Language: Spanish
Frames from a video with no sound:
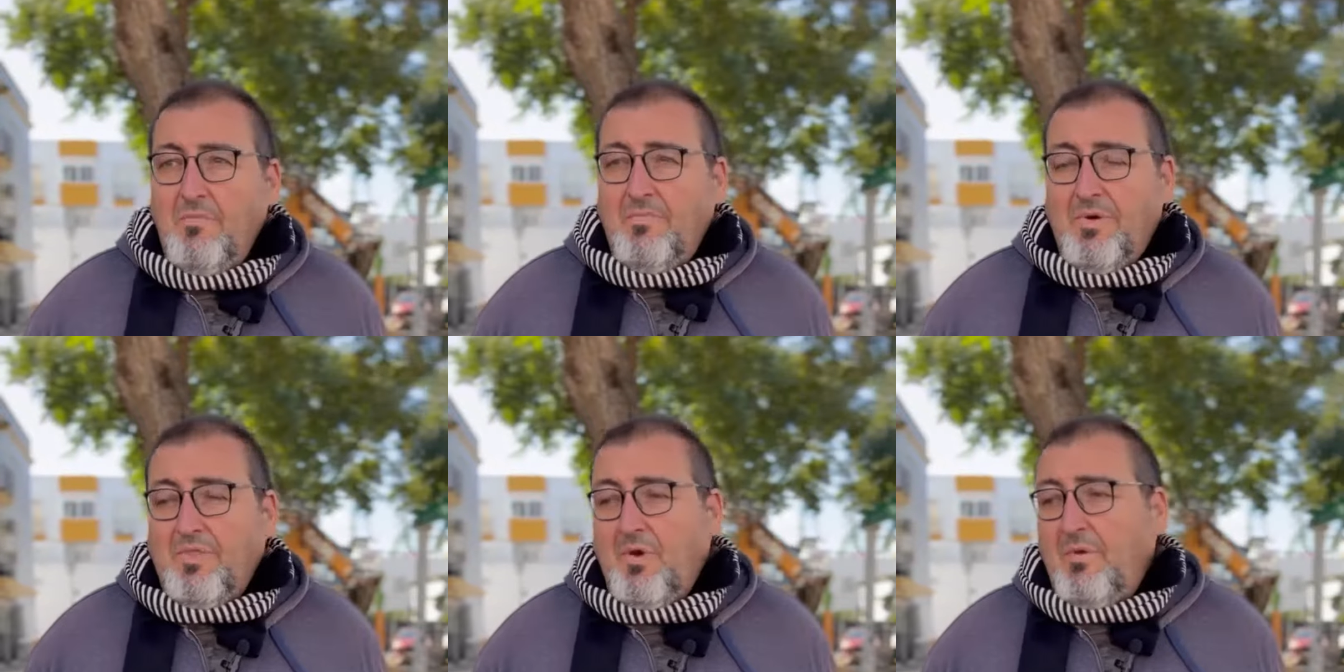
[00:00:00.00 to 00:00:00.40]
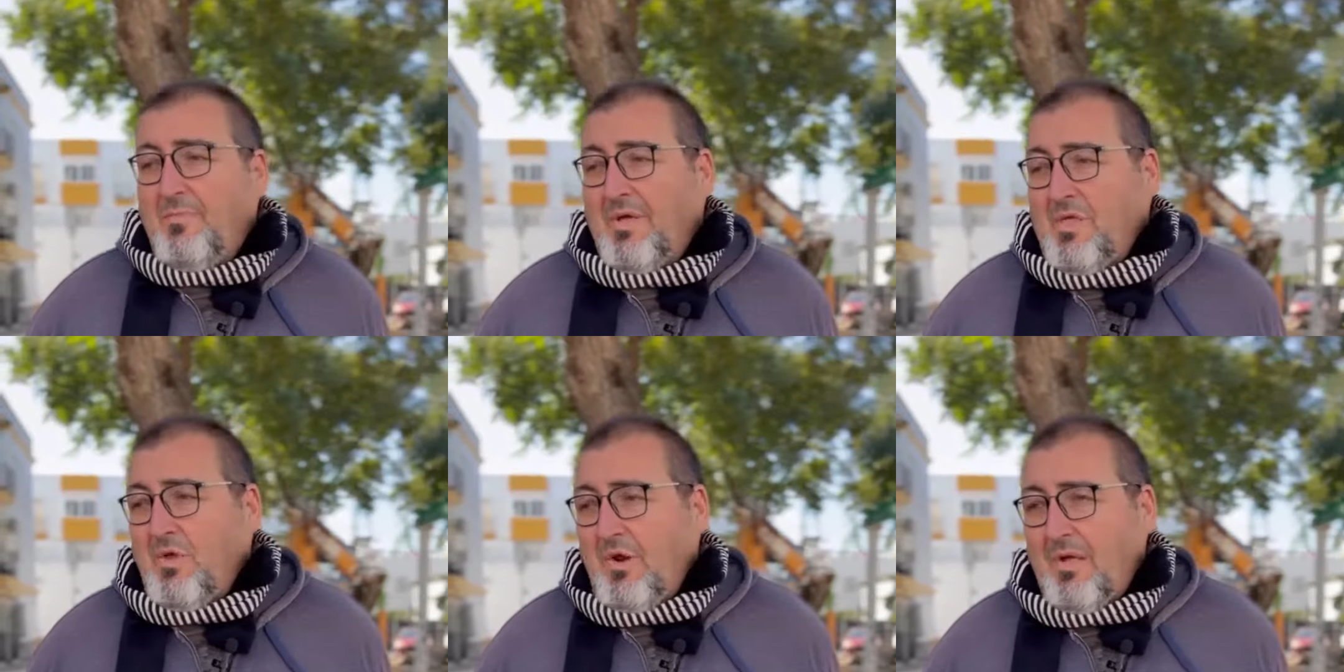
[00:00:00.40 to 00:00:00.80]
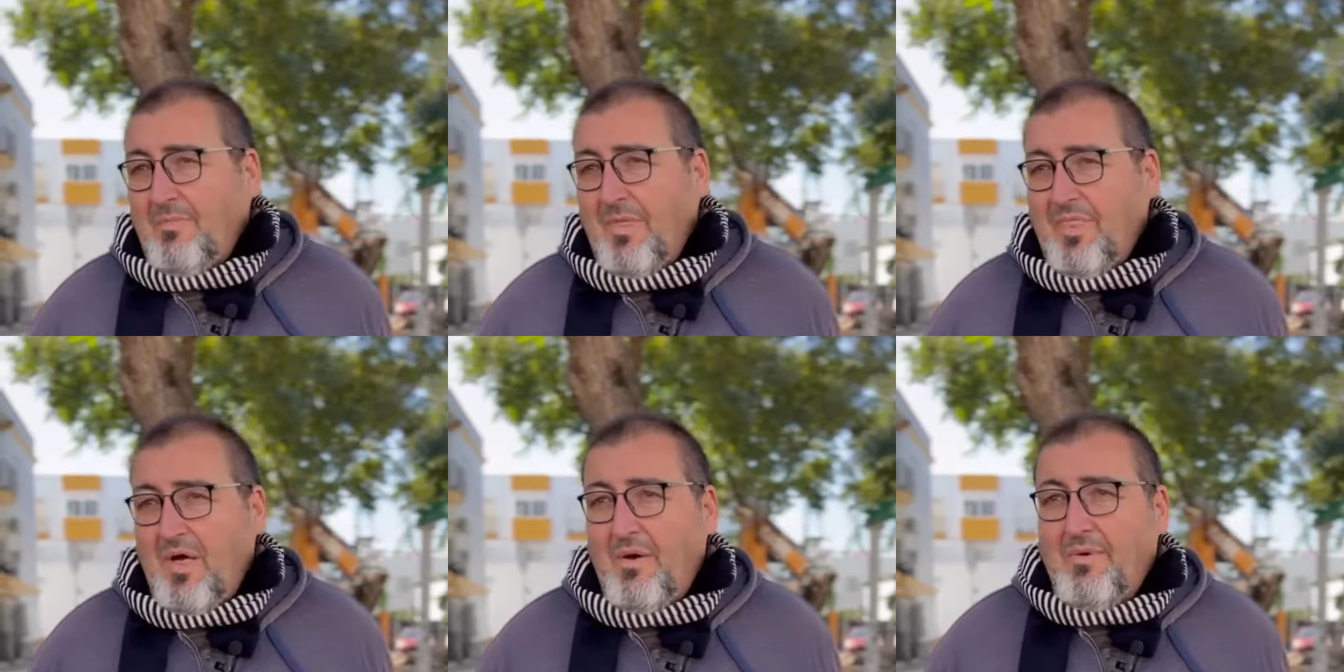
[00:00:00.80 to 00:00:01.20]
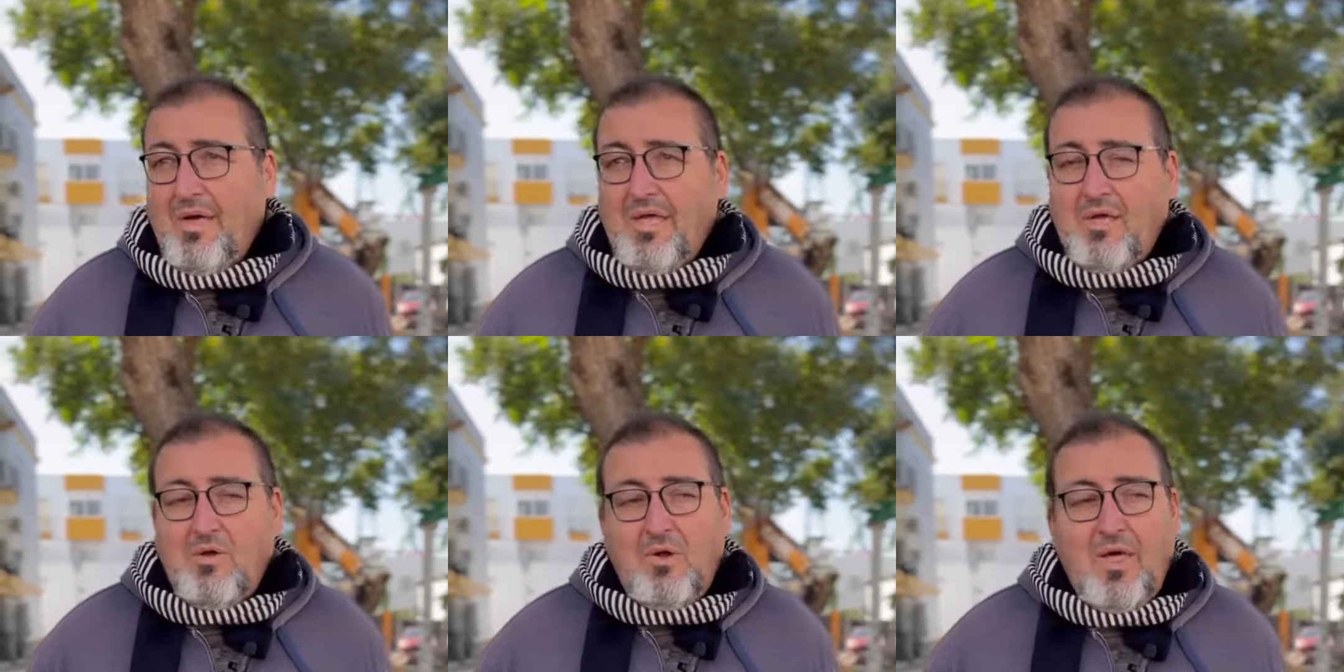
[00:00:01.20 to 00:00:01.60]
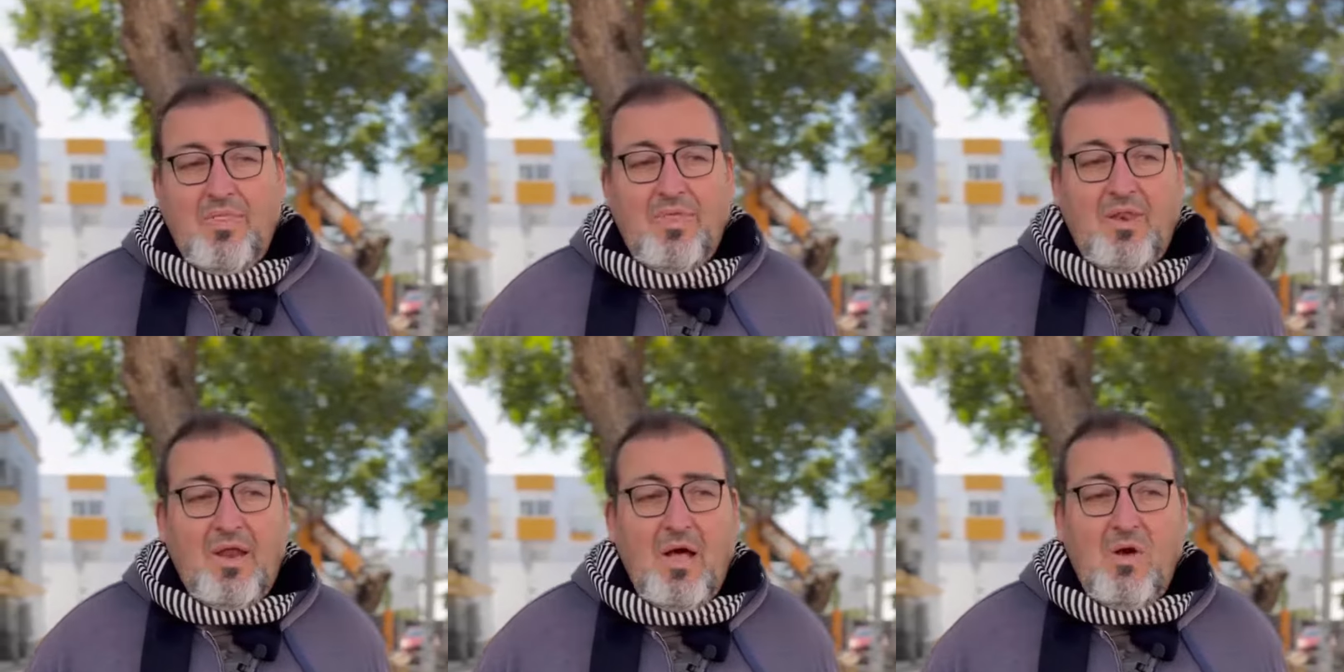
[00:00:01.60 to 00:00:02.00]
personas mayores que pasaban y con las
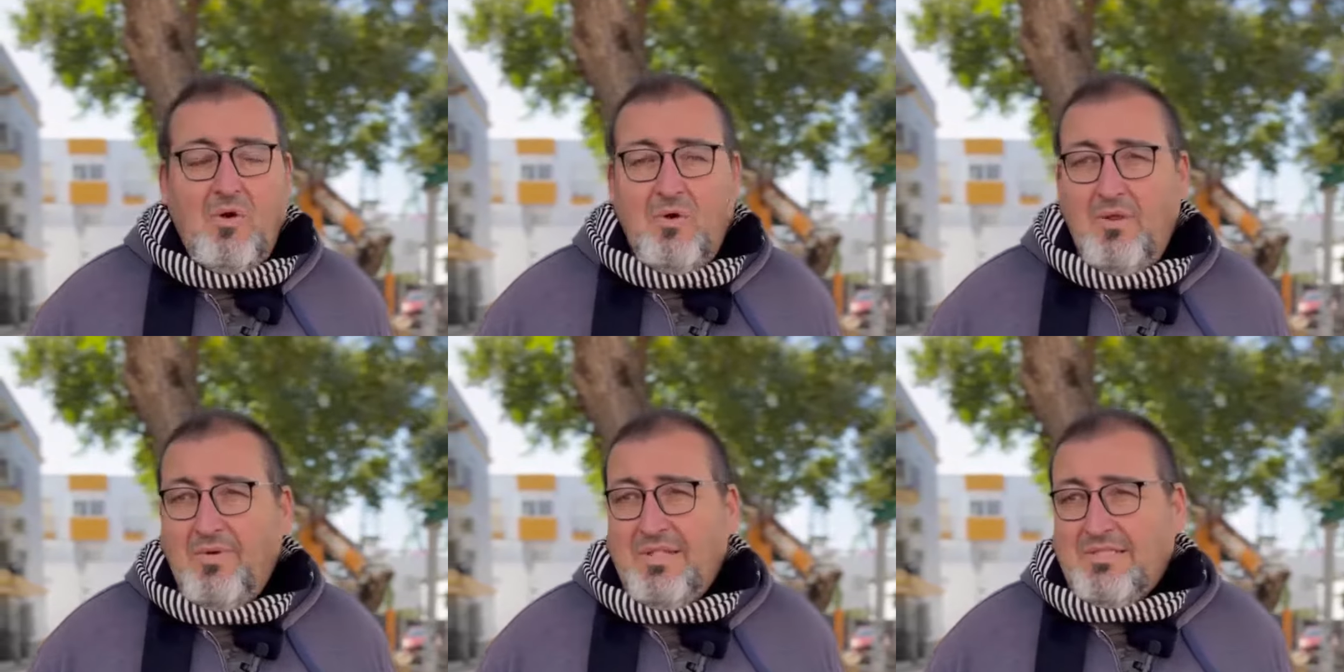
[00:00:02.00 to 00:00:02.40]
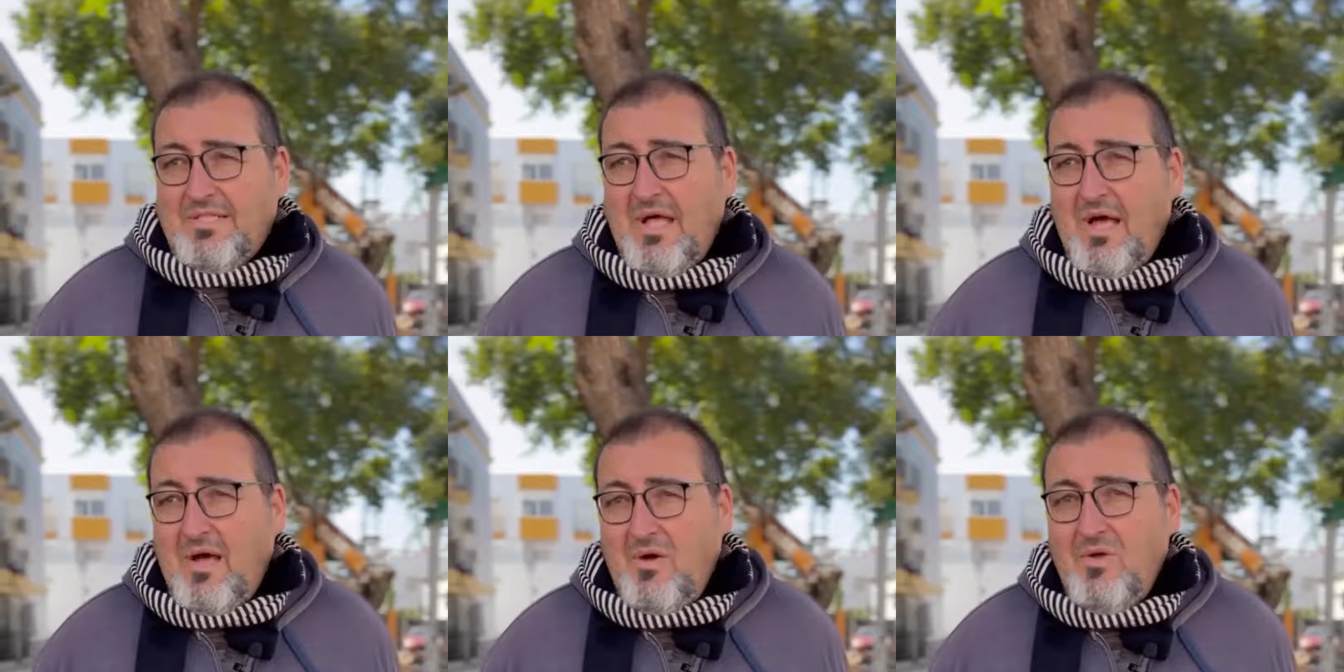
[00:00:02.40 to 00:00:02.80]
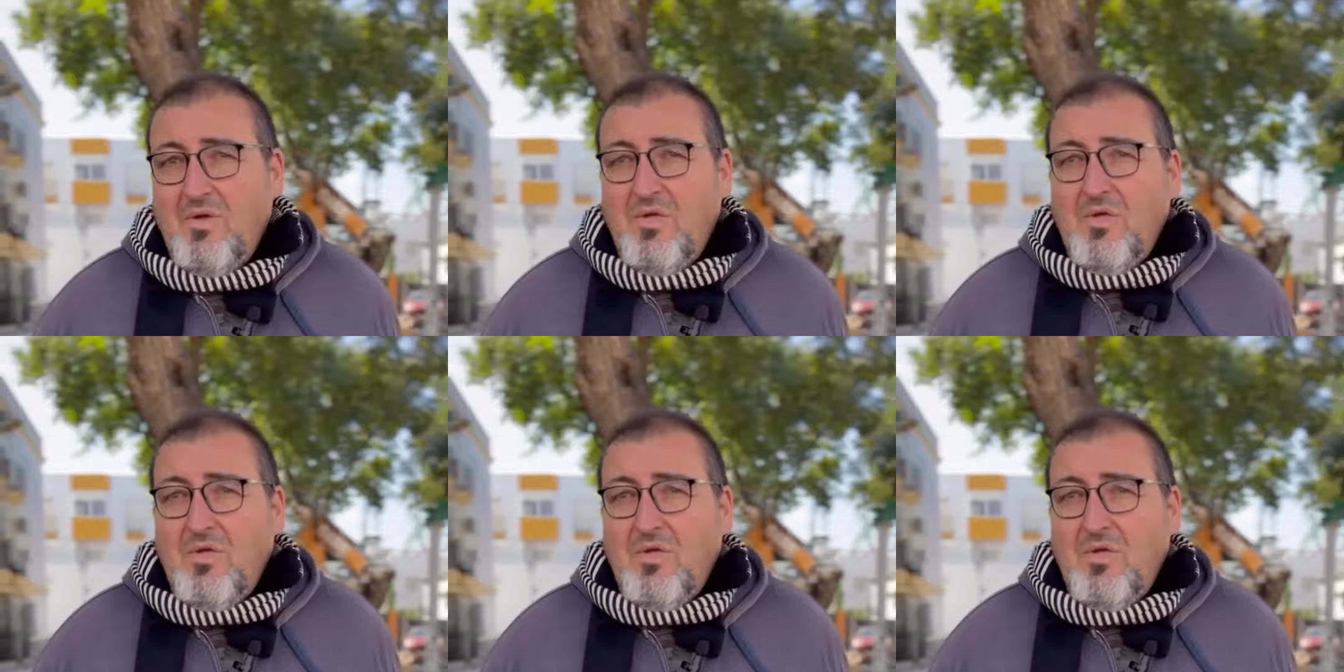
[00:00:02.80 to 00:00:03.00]
o levantado,